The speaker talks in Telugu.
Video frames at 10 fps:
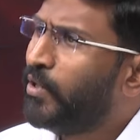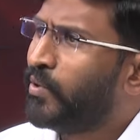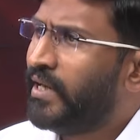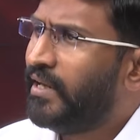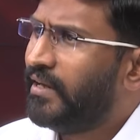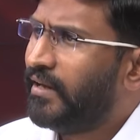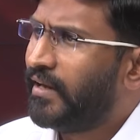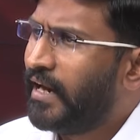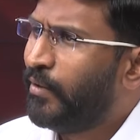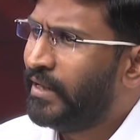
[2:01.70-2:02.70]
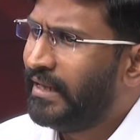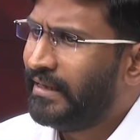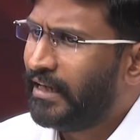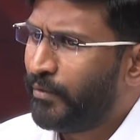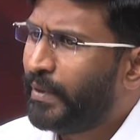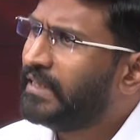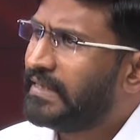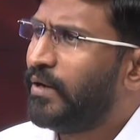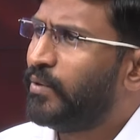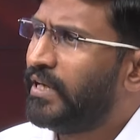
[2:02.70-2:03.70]
ఒకటే రాహుల్ గాంధీ గారు
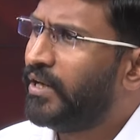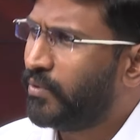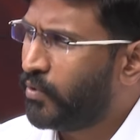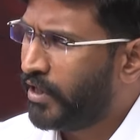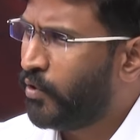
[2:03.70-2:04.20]
ప్రతిసారి ఒకటి అంటారు ఒకటే